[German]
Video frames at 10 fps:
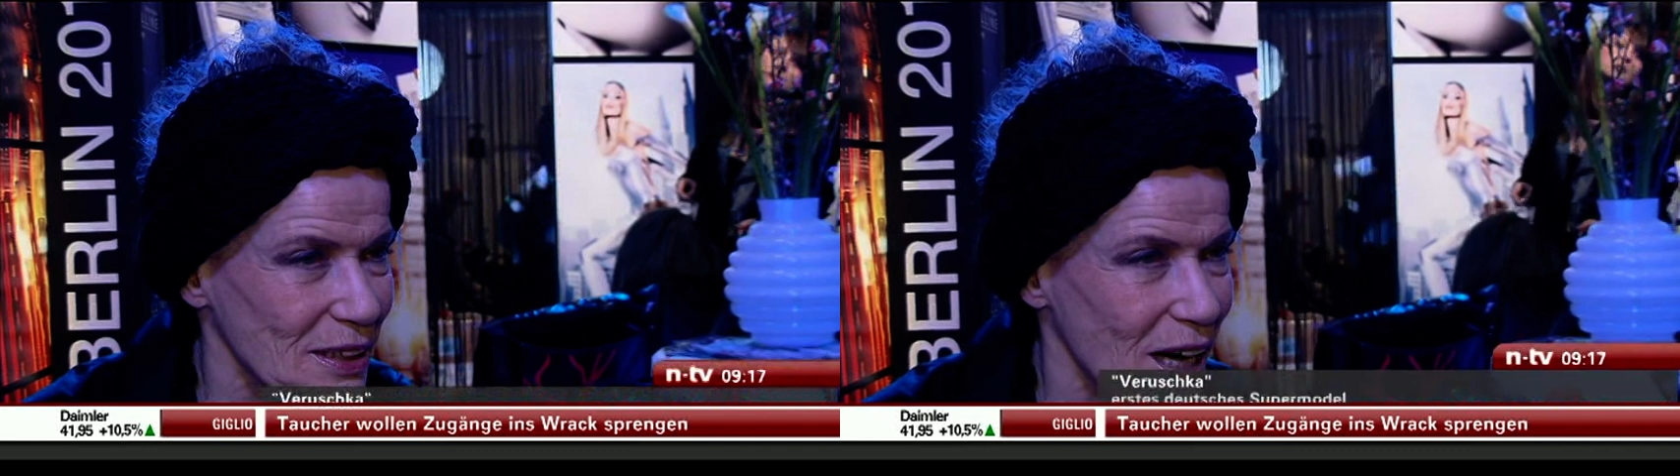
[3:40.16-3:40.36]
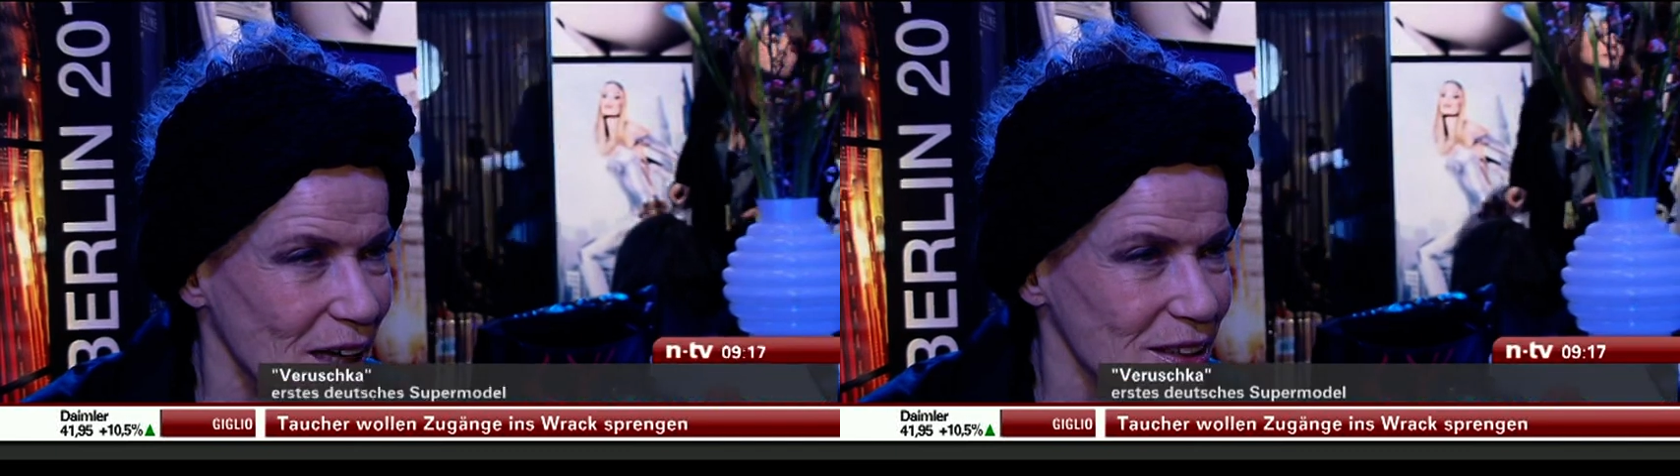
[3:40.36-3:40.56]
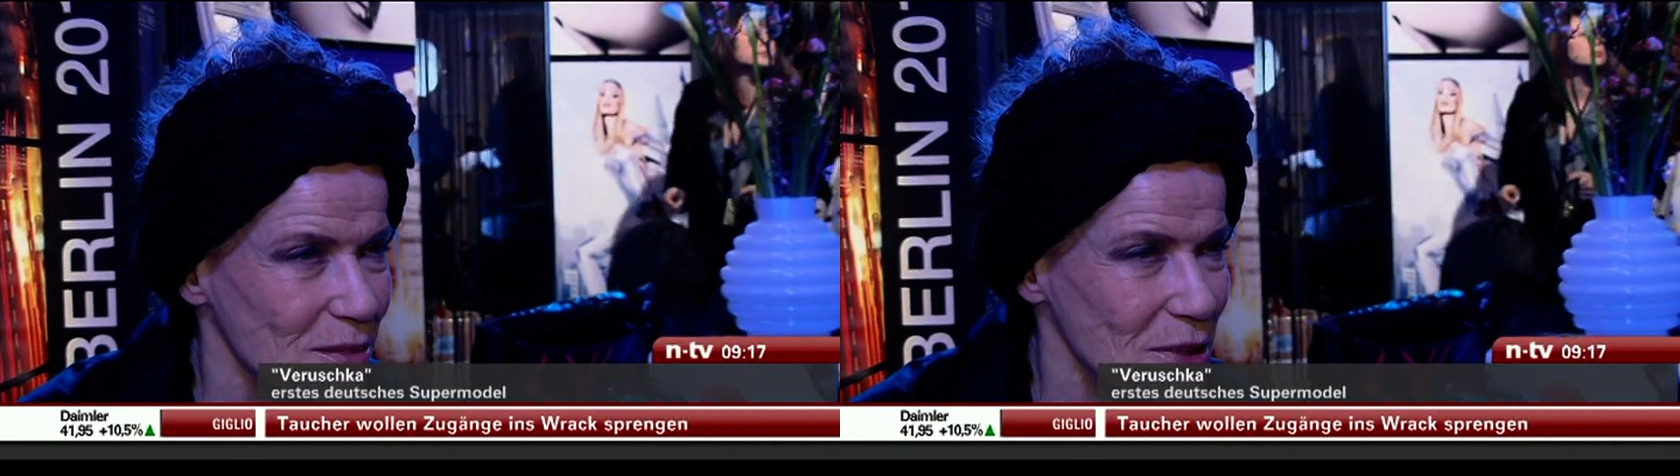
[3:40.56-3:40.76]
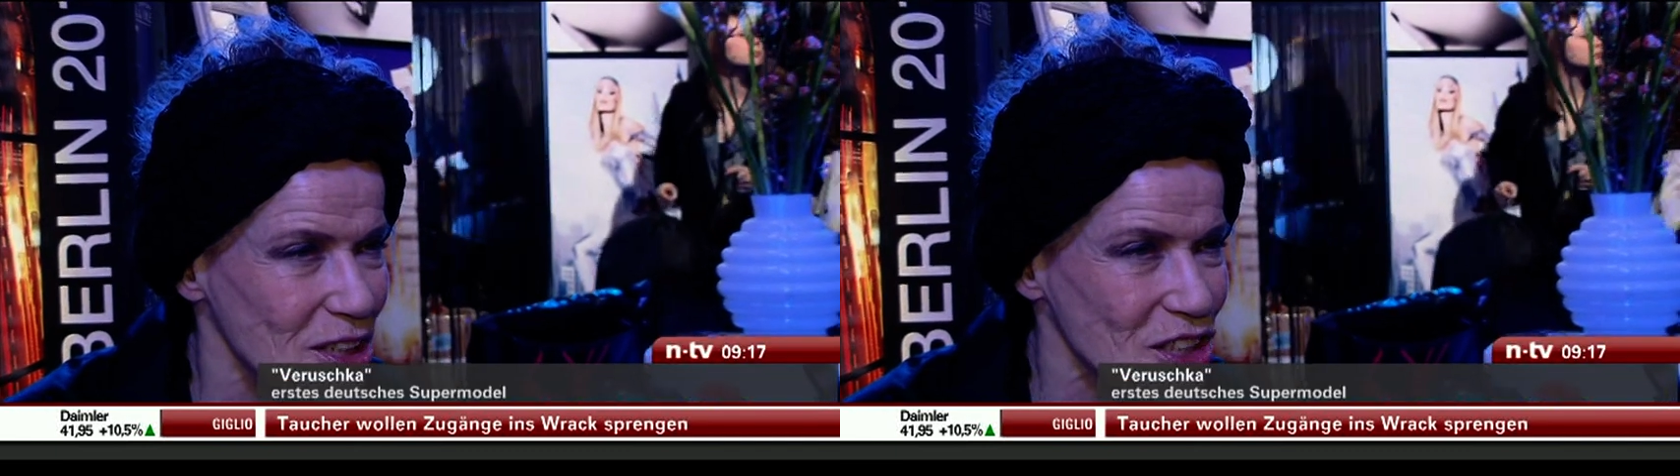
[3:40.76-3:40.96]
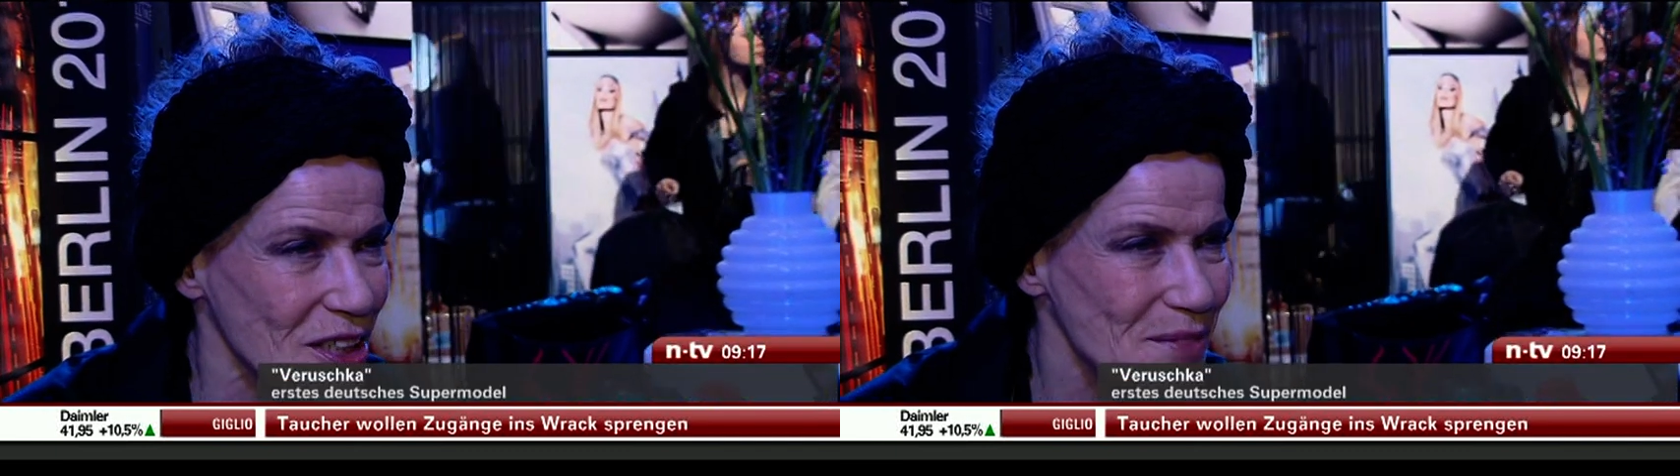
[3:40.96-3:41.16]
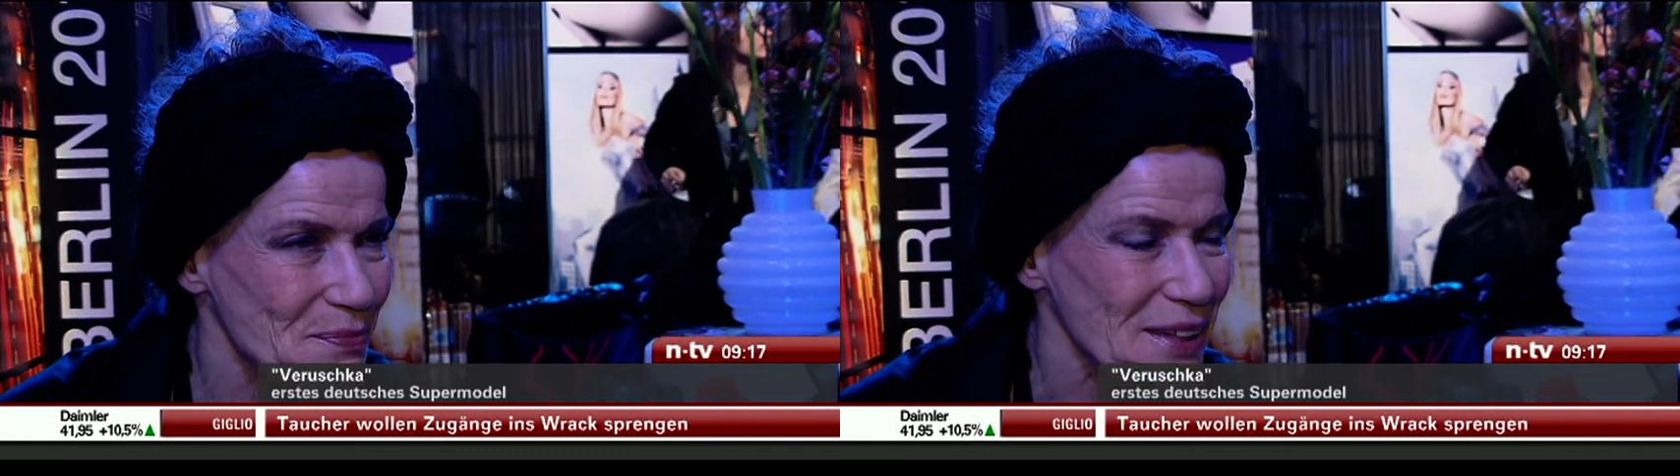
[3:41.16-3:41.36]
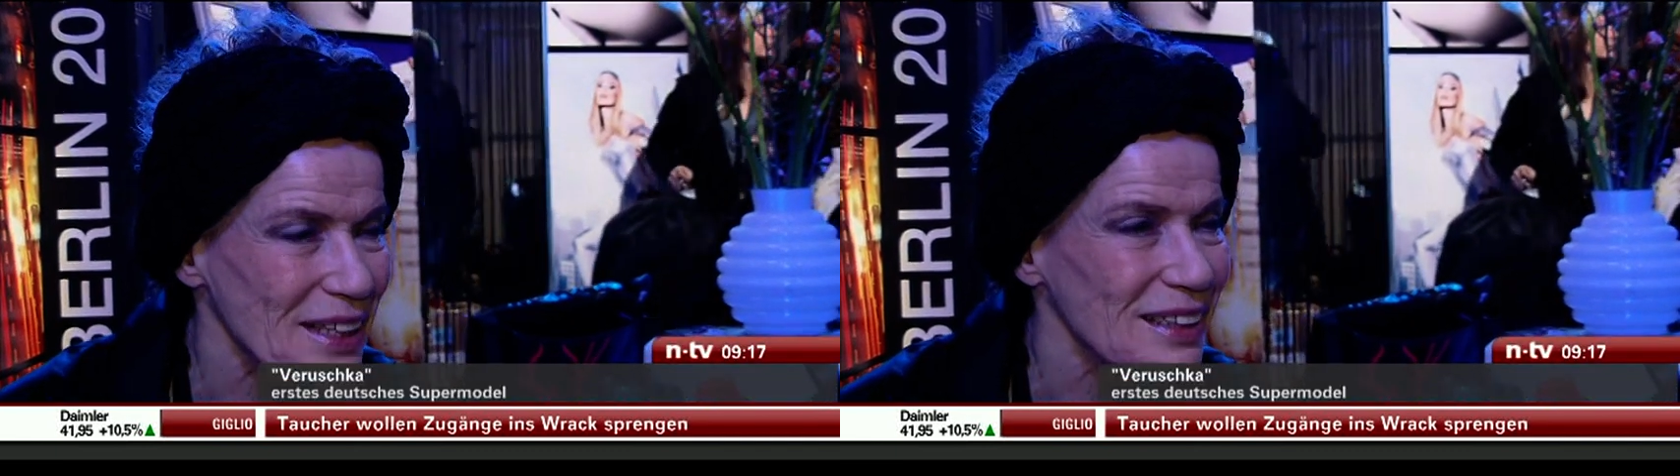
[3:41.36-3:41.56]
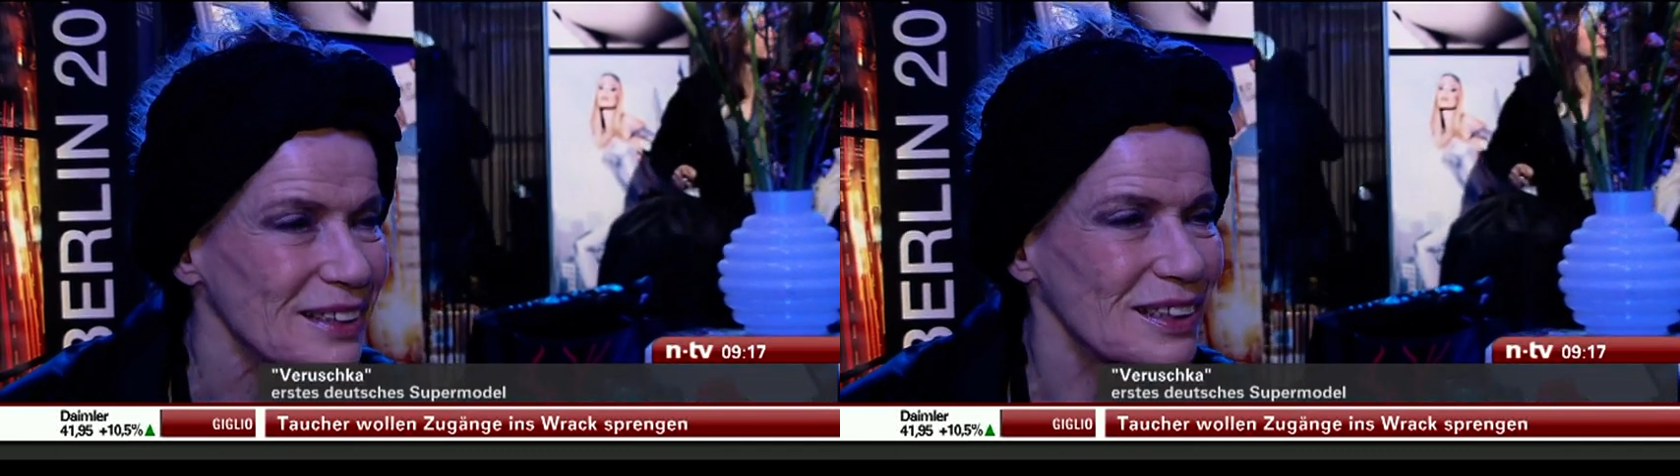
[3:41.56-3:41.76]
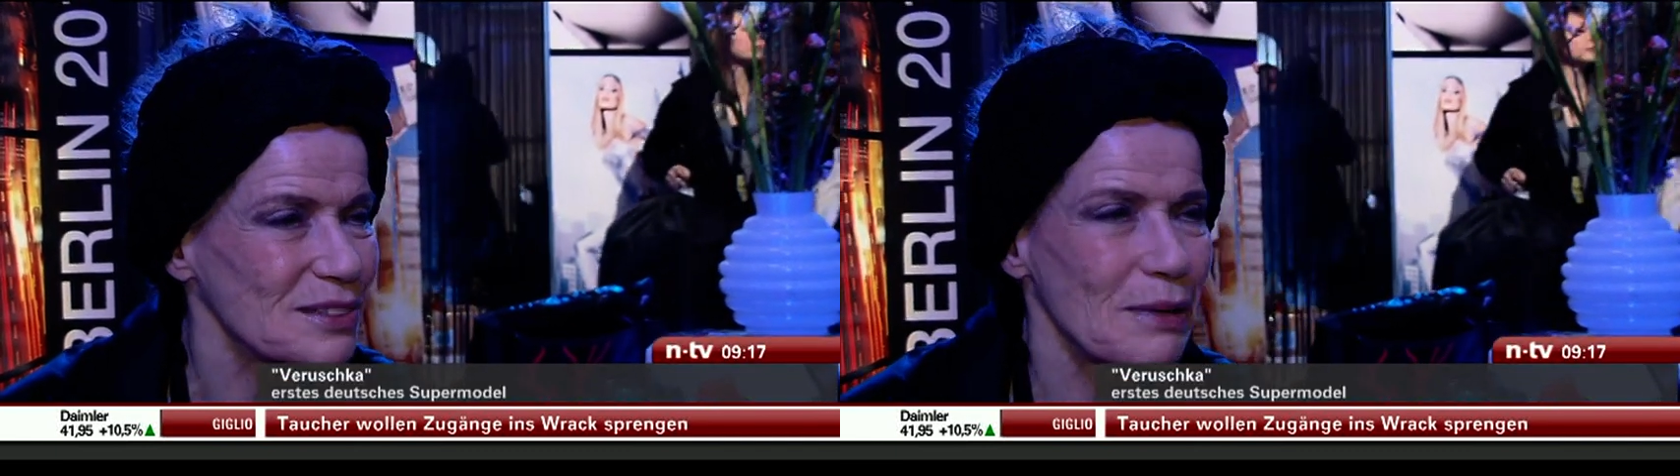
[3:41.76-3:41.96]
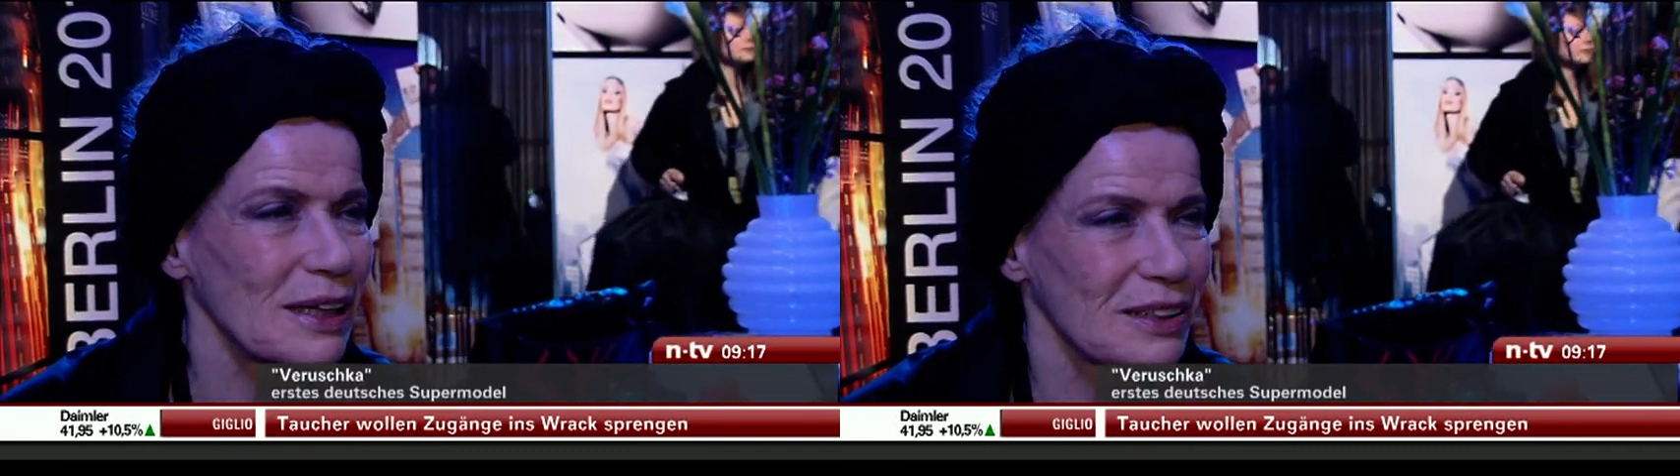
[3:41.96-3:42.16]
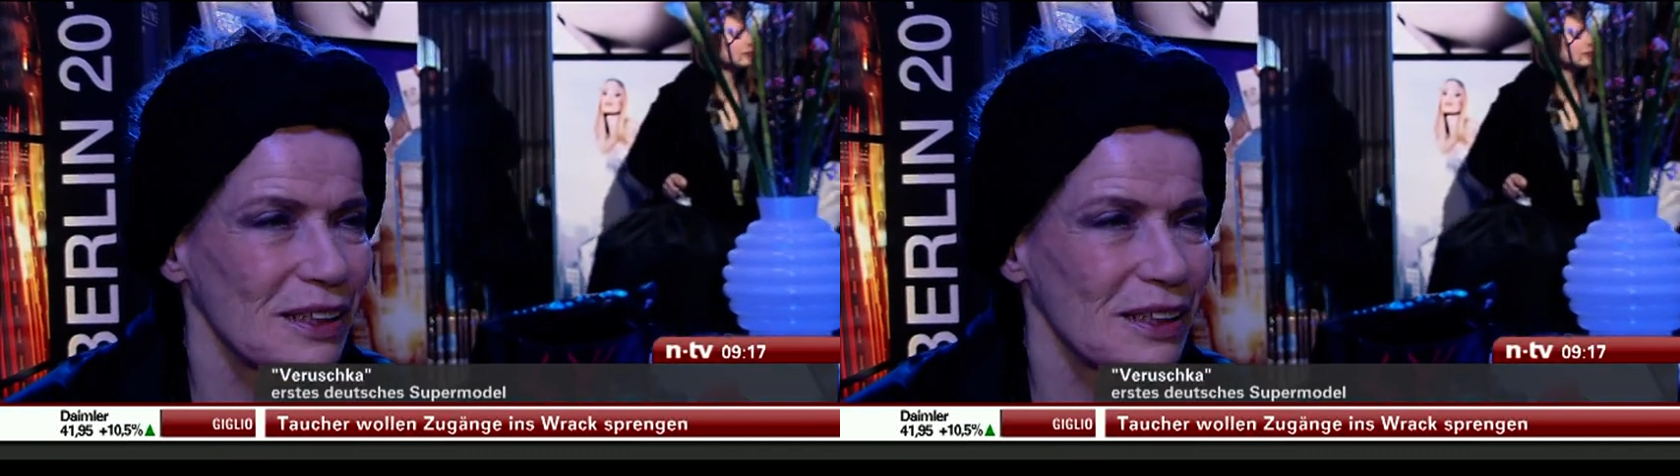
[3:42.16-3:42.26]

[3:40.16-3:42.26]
da eingemischt. Das macht